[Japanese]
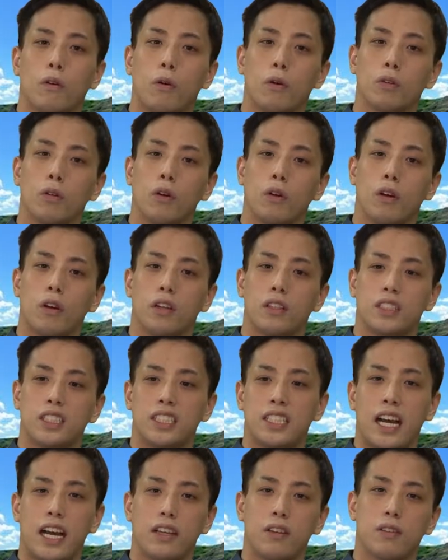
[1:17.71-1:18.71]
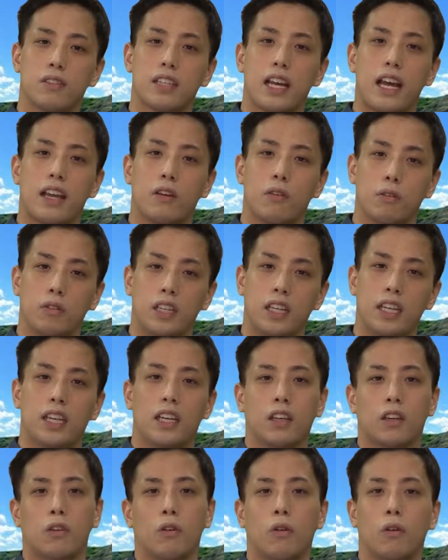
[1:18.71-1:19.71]
この時代を最後に
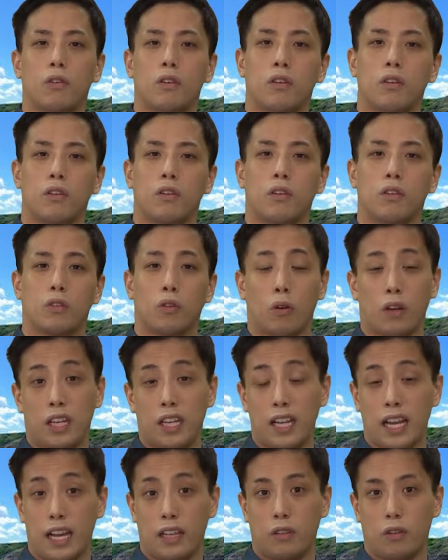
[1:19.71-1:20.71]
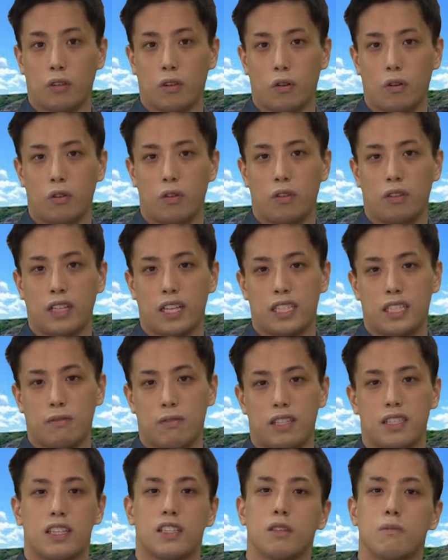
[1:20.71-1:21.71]
恐竜鳥以外の恐竜たち
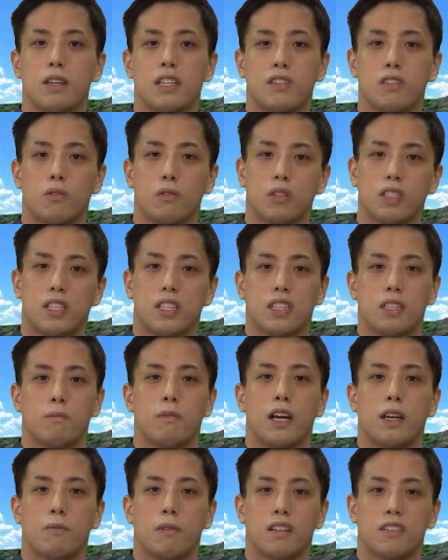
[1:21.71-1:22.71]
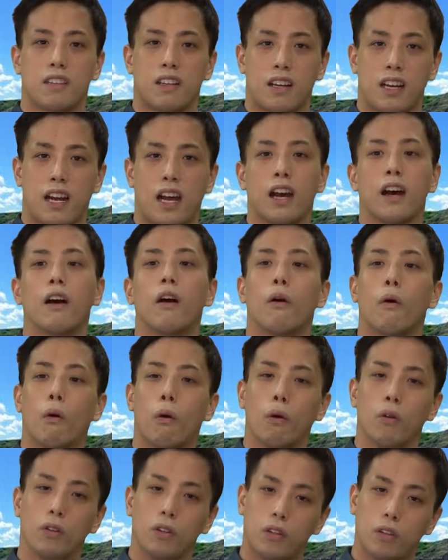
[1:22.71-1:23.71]
は絶滅をしてしまいますから
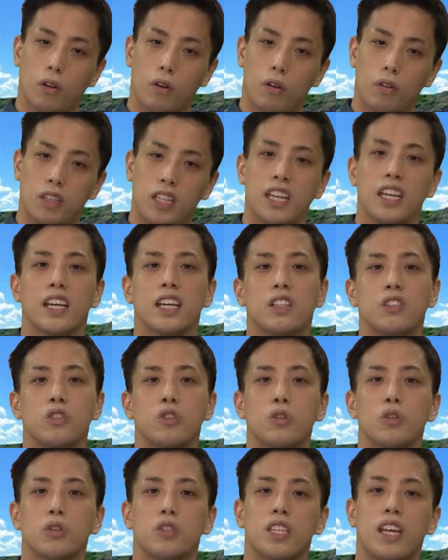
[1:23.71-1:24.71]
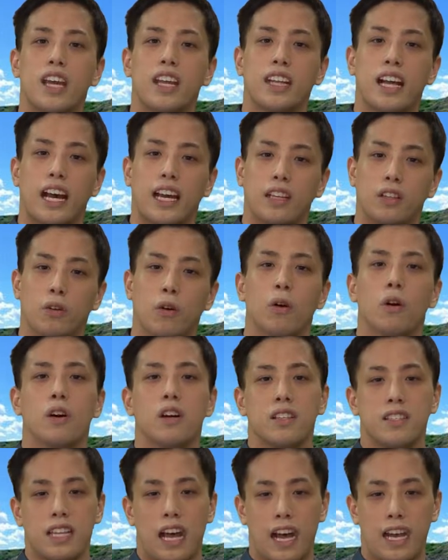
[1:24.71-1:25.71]
本当に中世代の
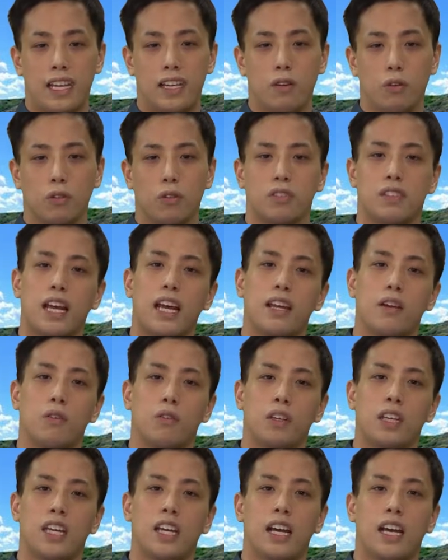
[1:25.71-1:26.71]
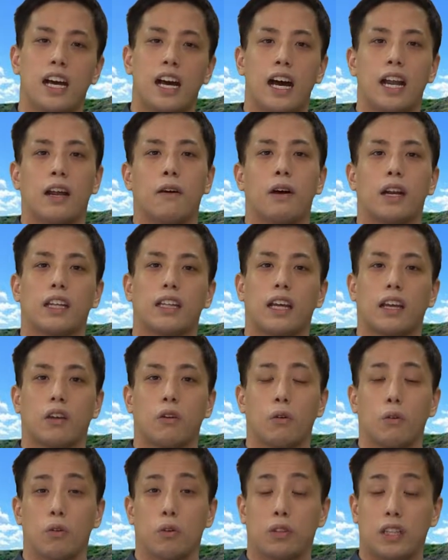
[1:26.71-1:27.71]
最後の最後に現れた
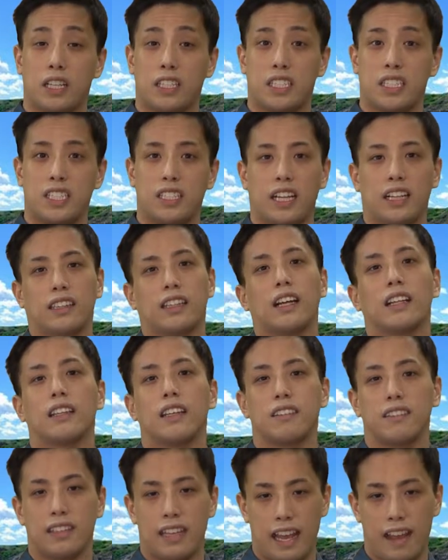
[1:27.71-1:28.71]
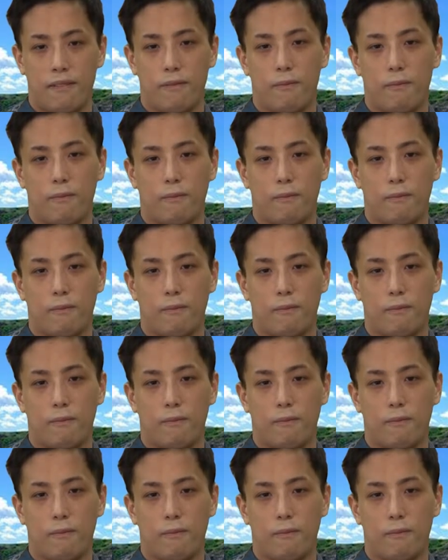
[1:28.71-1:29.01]
恐竜たちだったんですね